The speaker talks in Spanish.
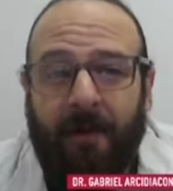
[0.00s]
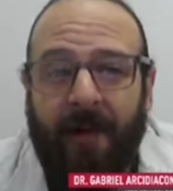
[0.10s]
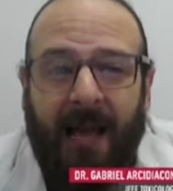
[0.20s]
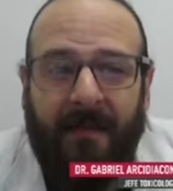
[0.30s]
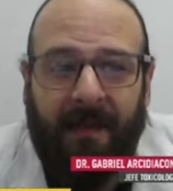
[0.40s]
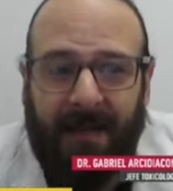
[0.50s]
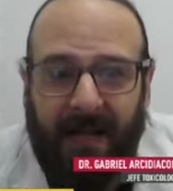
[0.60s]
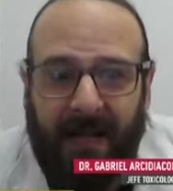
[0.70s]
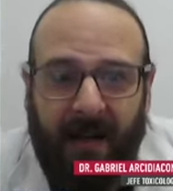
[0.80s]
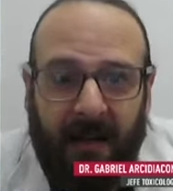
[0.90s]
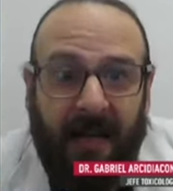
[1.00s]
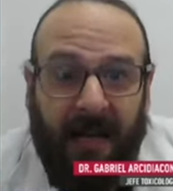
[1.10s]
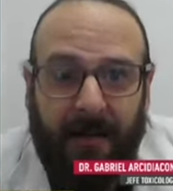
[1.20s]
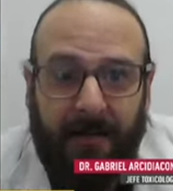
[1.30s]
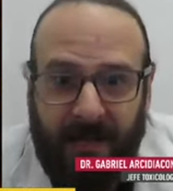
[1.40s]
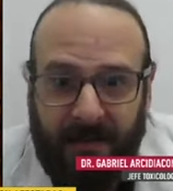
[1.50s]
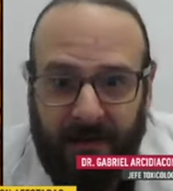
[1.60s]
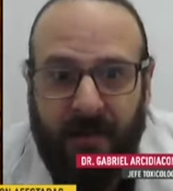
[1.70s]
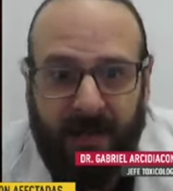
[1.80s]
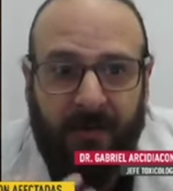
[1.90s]
puede afectar la
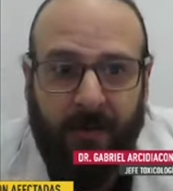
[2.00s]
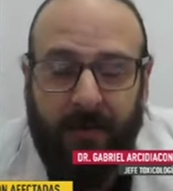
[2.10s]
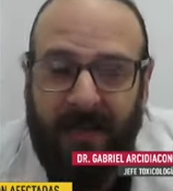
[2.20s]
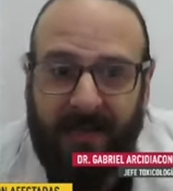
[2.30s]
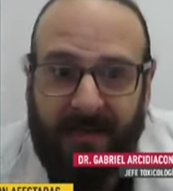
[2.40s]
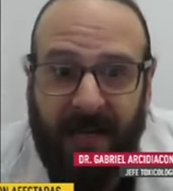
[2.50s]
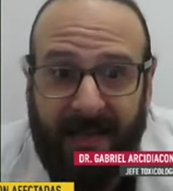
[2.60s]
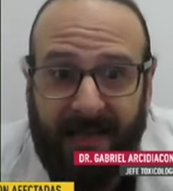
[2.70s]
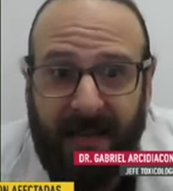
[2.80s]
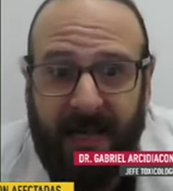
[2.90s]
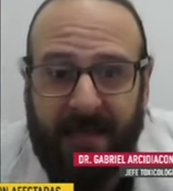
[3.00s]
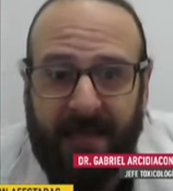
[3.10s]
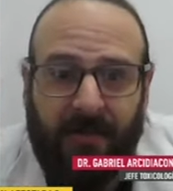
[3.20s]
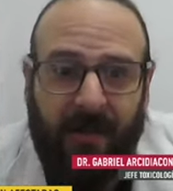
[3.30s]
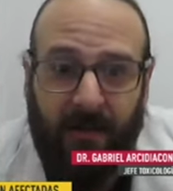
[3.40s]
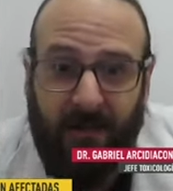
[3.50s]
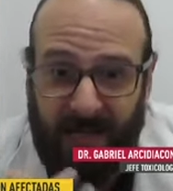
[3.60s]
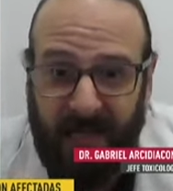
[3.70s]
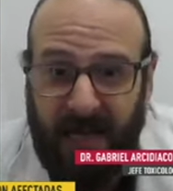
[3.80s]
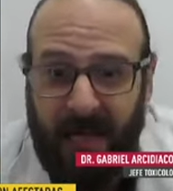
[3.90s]
respiración y eso puede ser letal, si es una
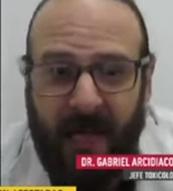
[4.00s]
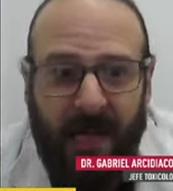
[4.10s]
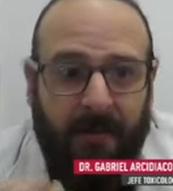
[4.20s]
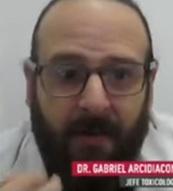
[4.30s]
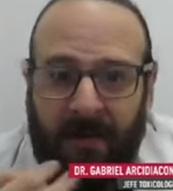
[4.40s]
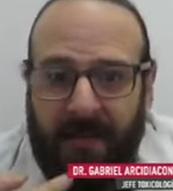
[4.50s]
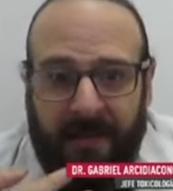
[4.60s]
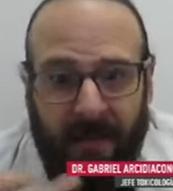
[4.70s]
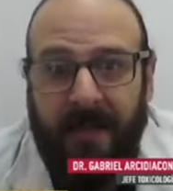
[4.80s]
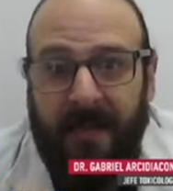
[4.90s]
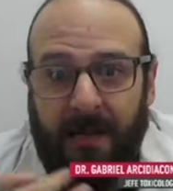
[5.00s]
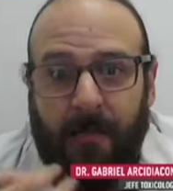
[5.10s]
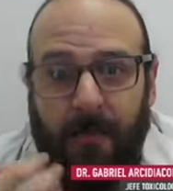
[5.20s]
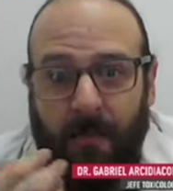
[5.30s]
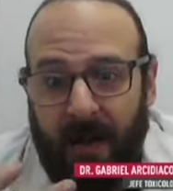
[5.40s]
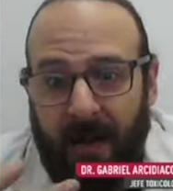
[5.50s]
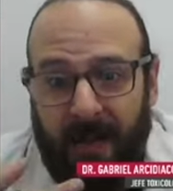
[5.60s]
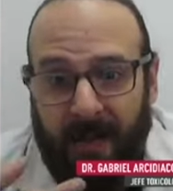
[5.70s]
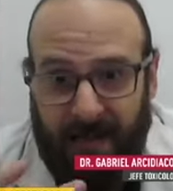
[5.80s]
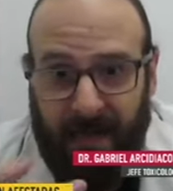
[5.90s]
toxina potencialmente muy
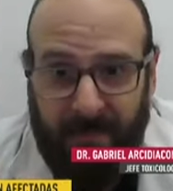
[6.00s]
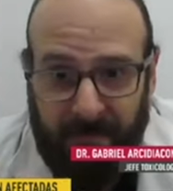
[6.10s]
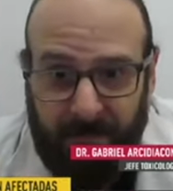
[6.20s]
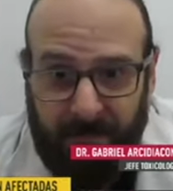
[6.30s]
letal.